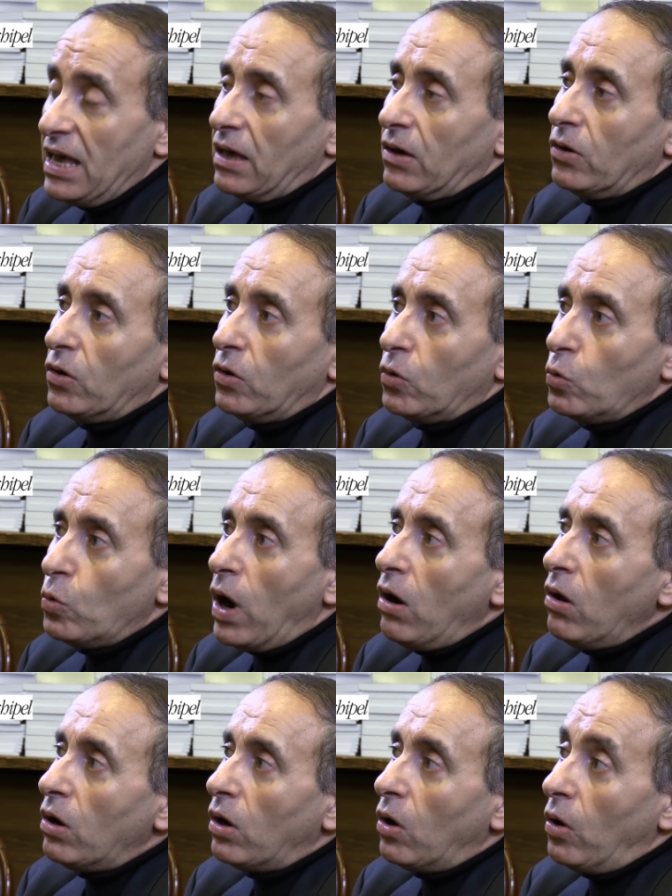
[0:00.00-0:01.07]
ou
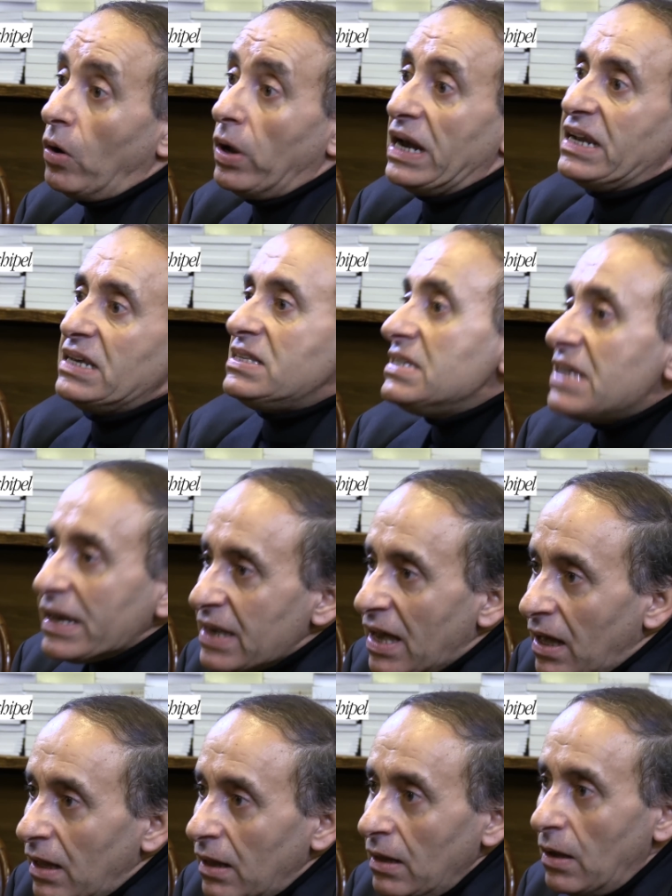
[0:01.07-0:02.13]
alors Lady
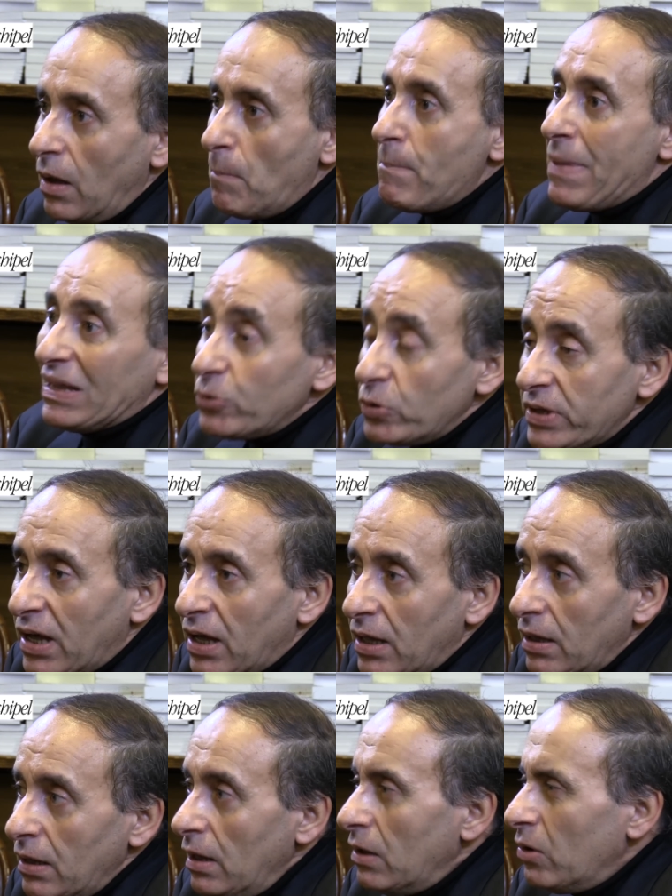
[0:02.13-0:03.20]
Gaga, Madonna,
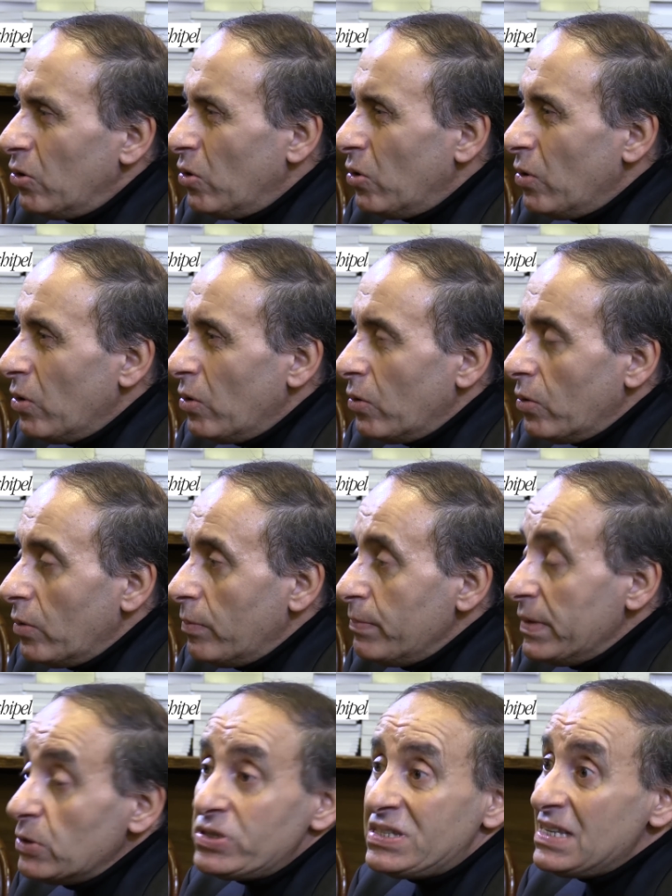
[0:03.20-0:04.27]
euh,
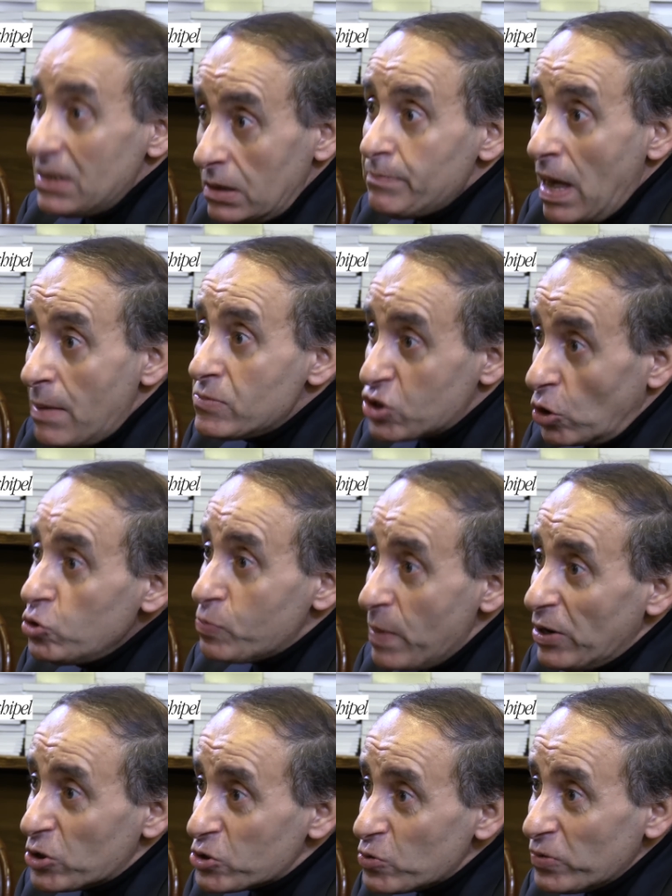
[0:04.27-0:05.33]
mais aussi même Jean-Luc
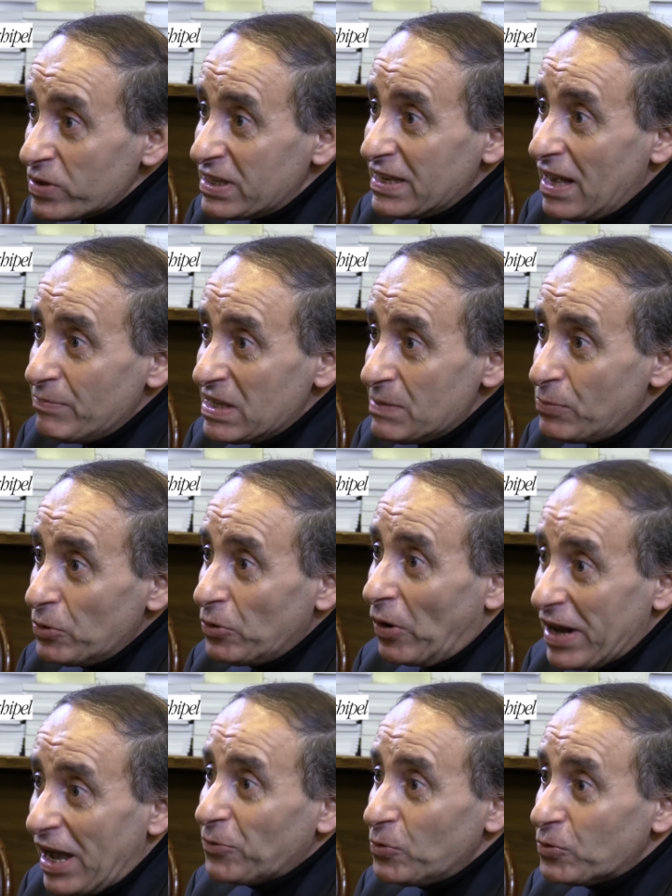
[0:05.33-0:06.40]
Mélenchon, qui est un petit peu dans
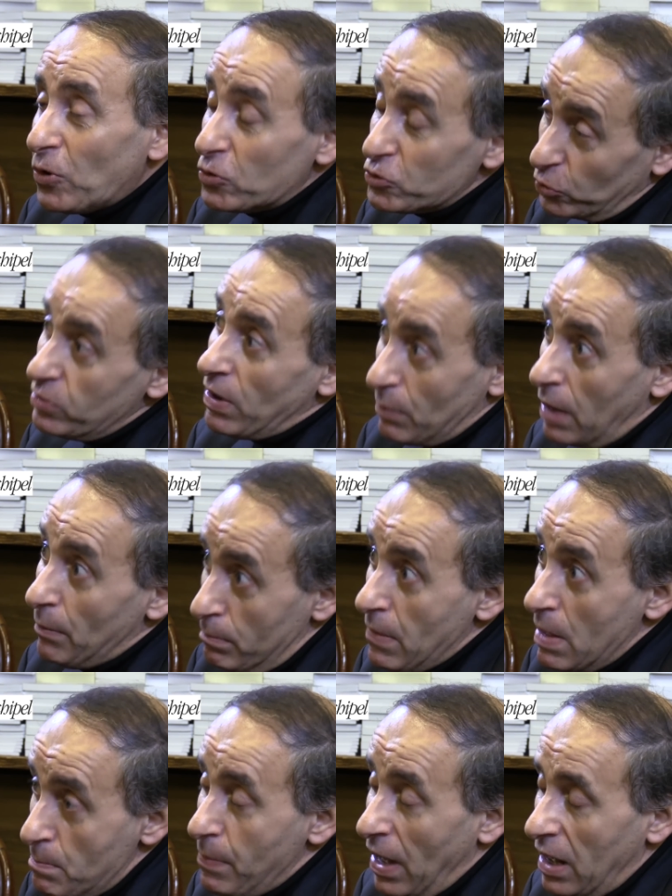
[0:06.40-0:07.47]
l'air du temps aujourd'hui,
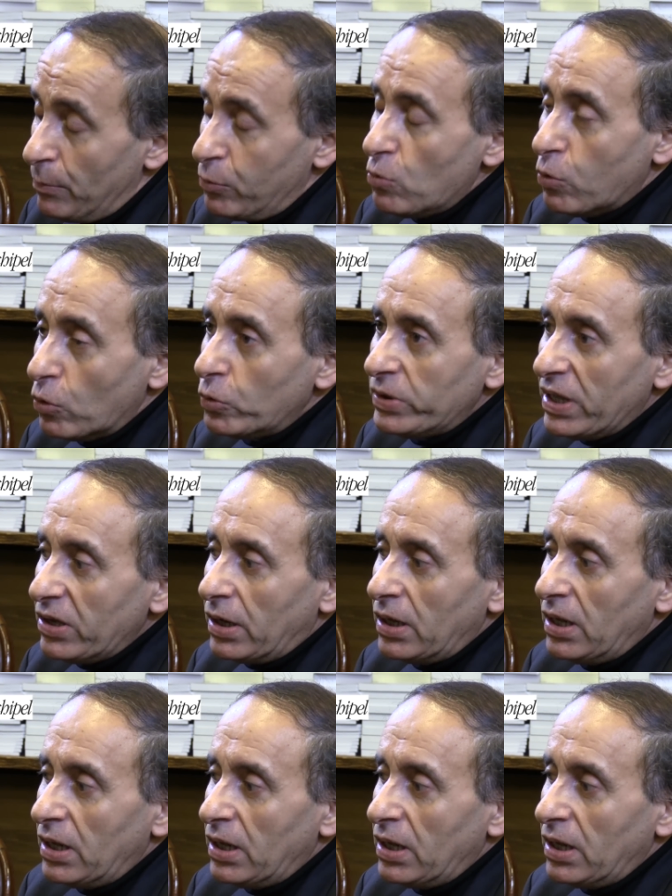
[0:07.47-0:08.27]
même, pas un peu beaucoup d'ailleurs,